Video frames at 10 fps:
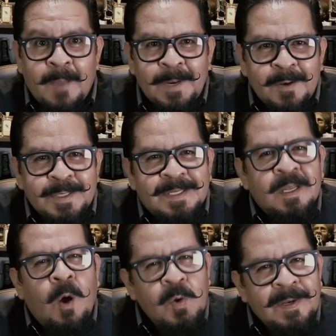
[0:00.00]
Buenas
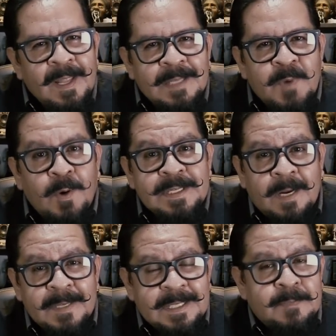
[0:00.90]
noches. Hoy una de las mejores
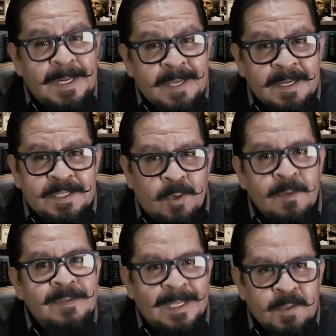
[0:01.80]
cervezas Bayern
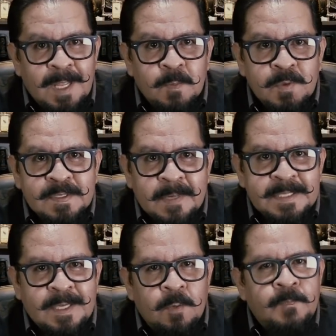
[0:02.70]
Strong dentro del mundo
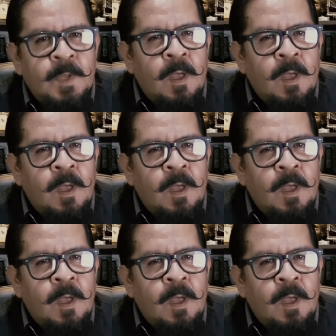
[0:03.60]
cervecero,